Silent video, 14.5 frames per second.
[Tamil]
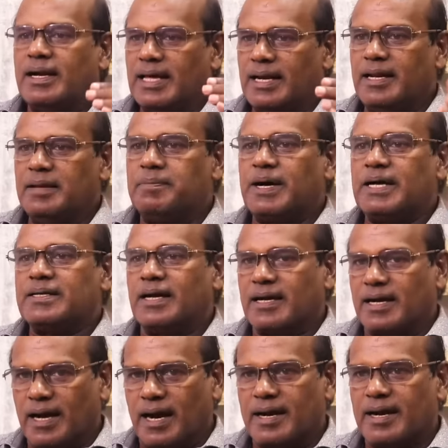டெல்லி
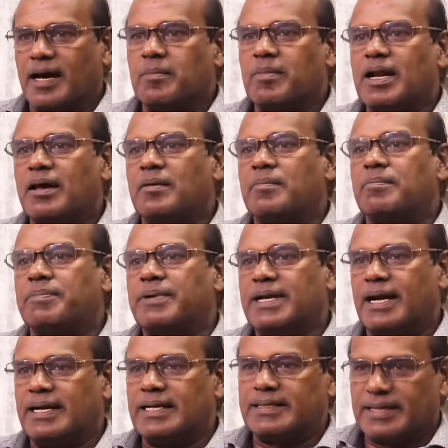பாஜக அண்ணாமலை
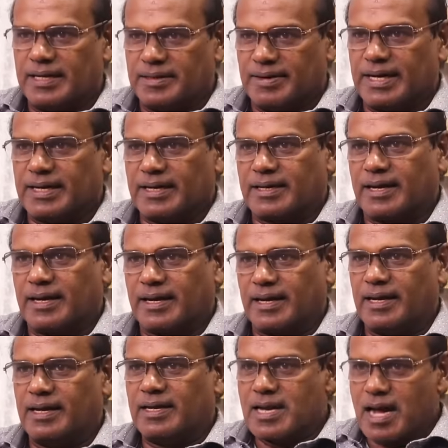பின்னாடி தெளிவாக நிற்கிறாங்க
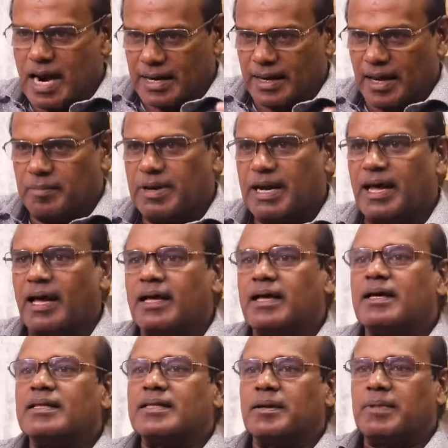அண்ணாமலை
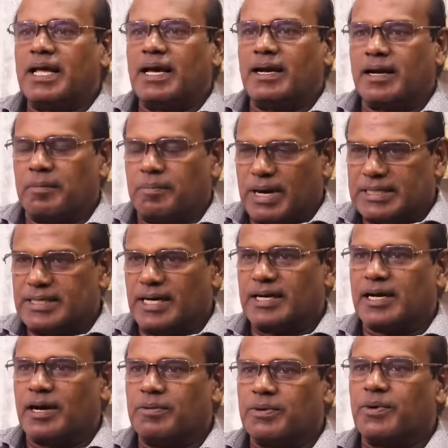தமிழக
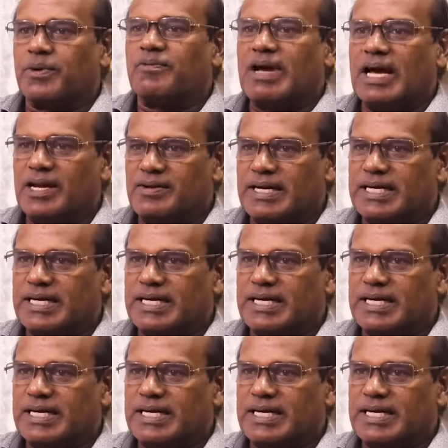பாஜகவுக்கு ஒரு வேல்யூ